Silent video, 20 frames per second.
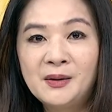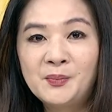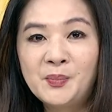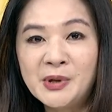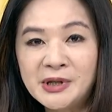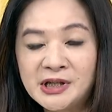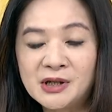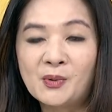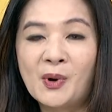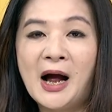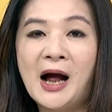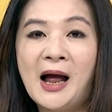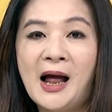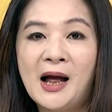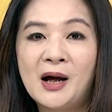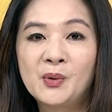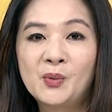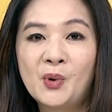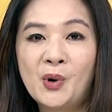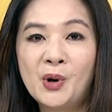不喜欢
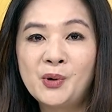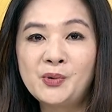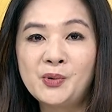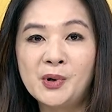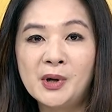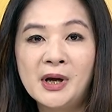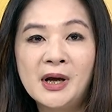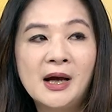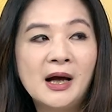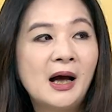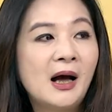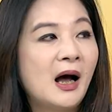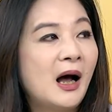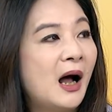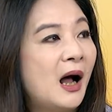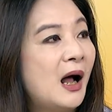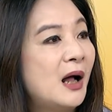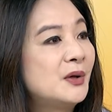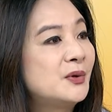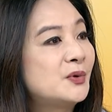韩国瑜，
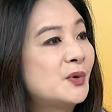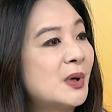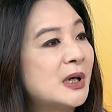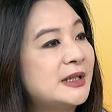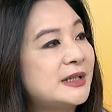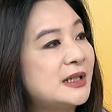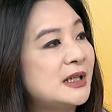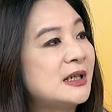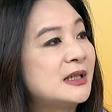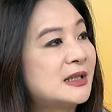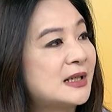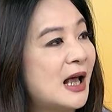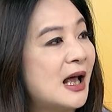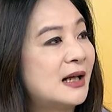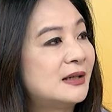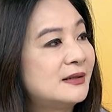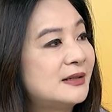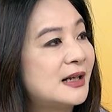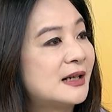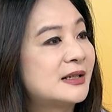很多基
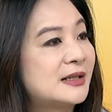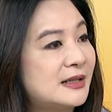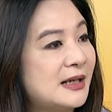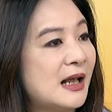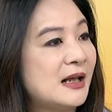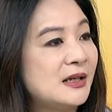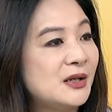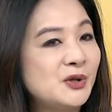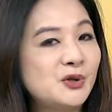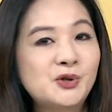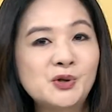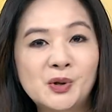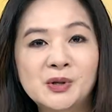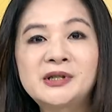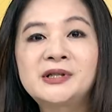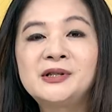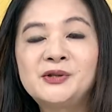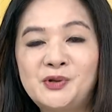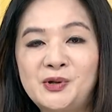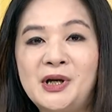层的声音就
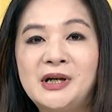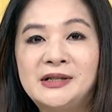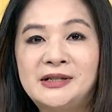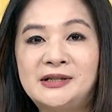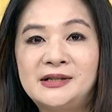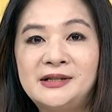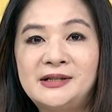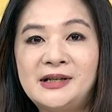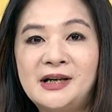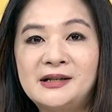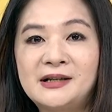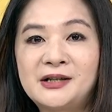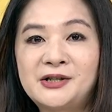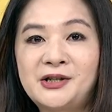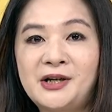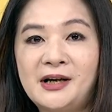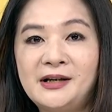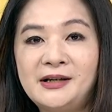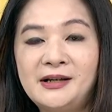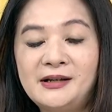是最直接的
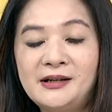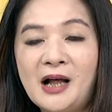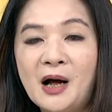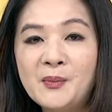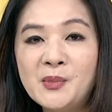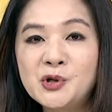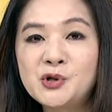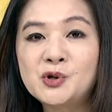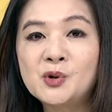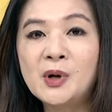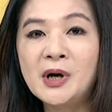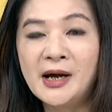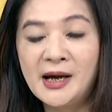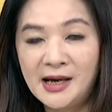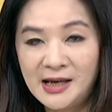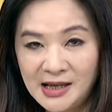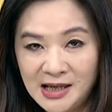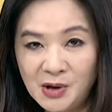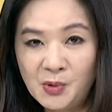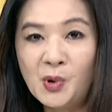声音。他们说，
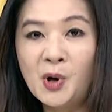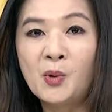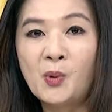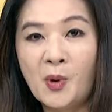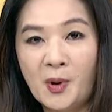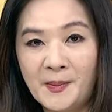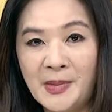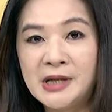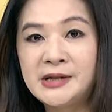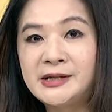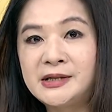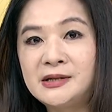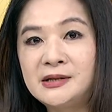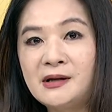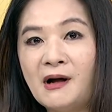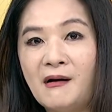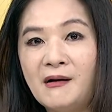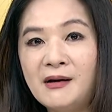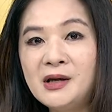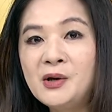因为我们
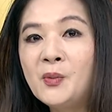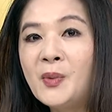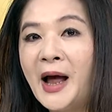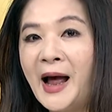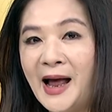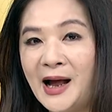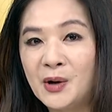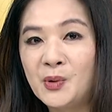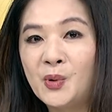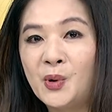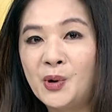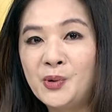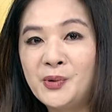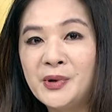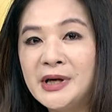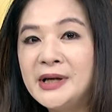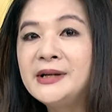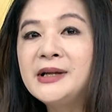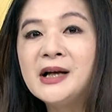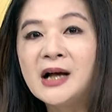知道，因为韩国
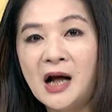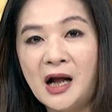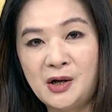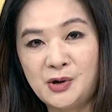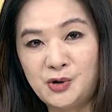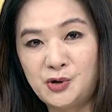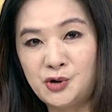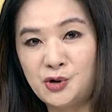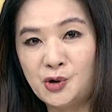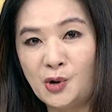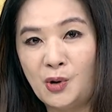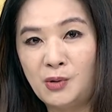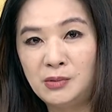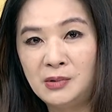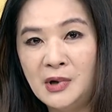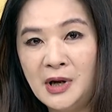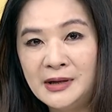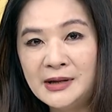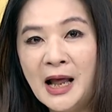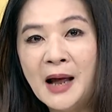瑜一定很
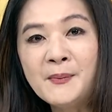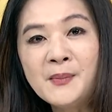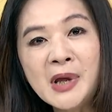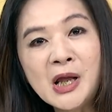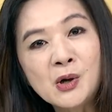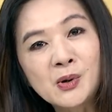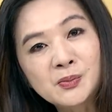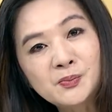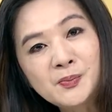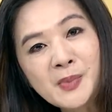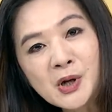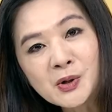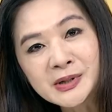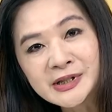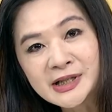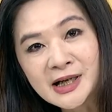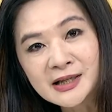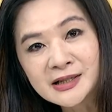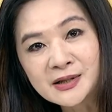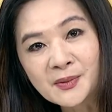穷，他没有没有
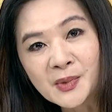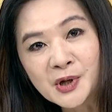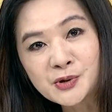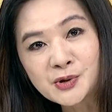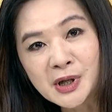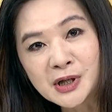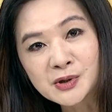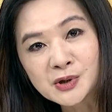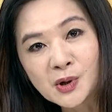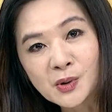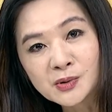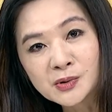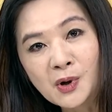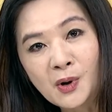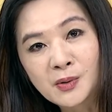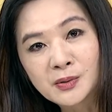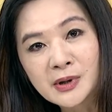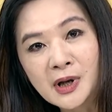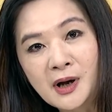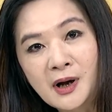钱怎么选总
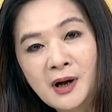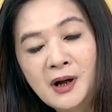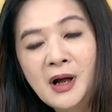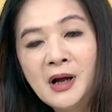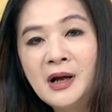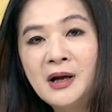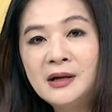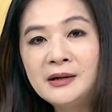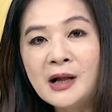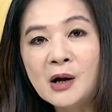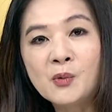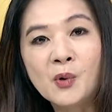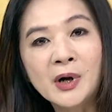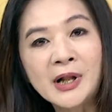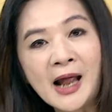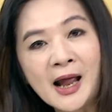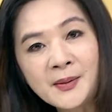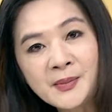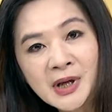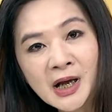统呢？那郭
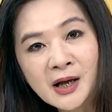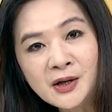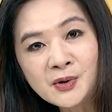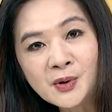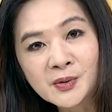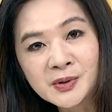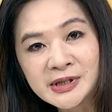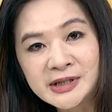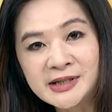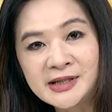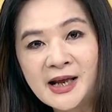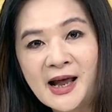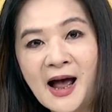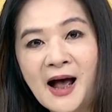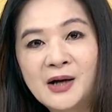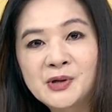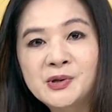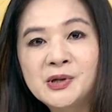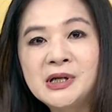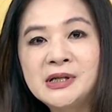台铭很有钱
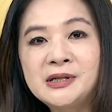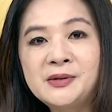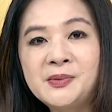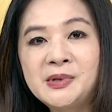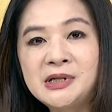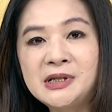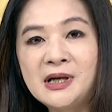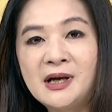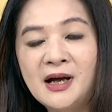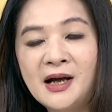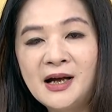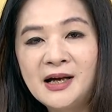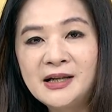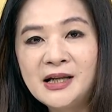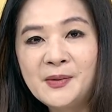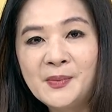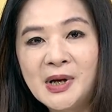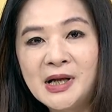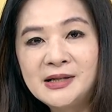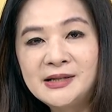啊，所以是不是
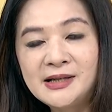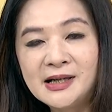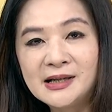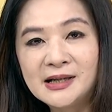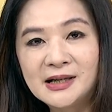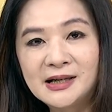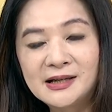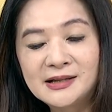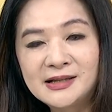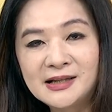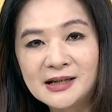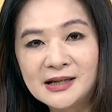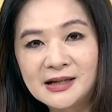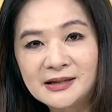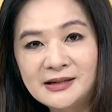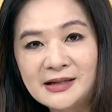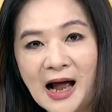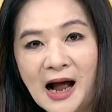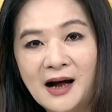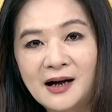你们这个这
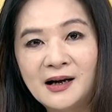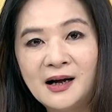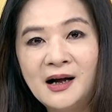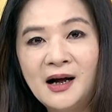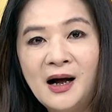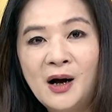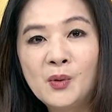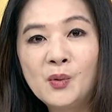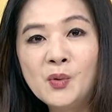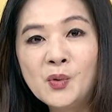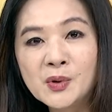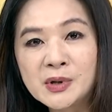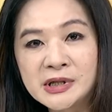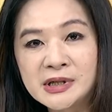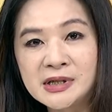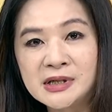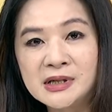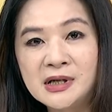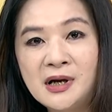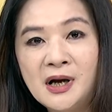个党很务
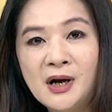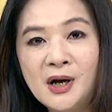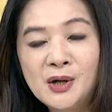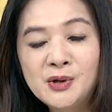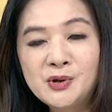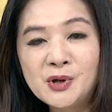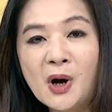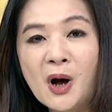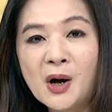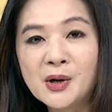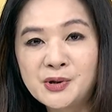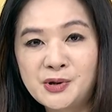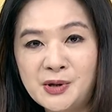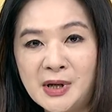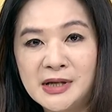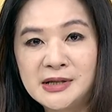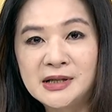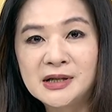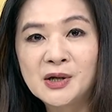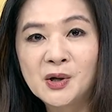实，就要
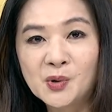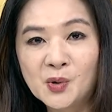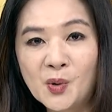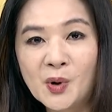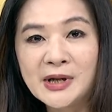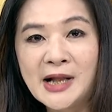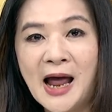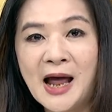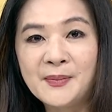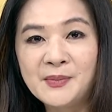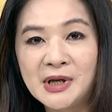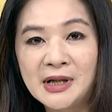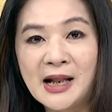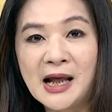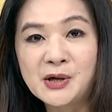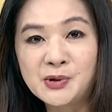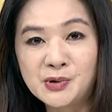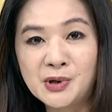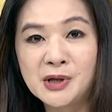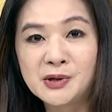选这个郭台铭
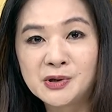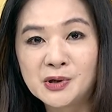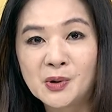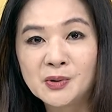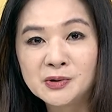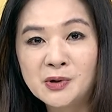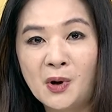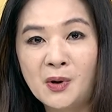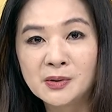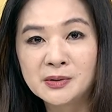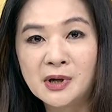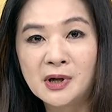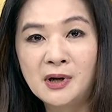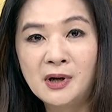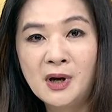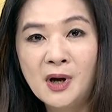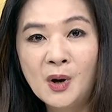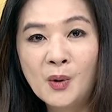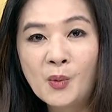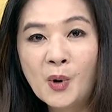来选总统
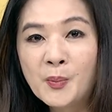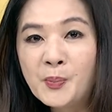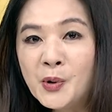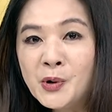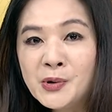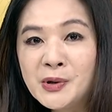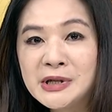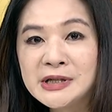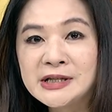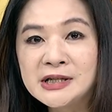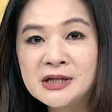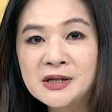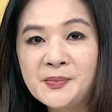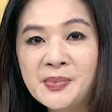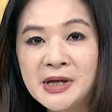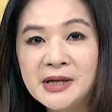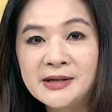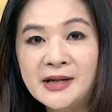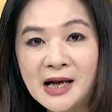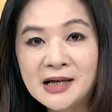呢？我不予置
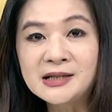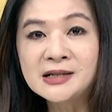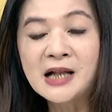评，但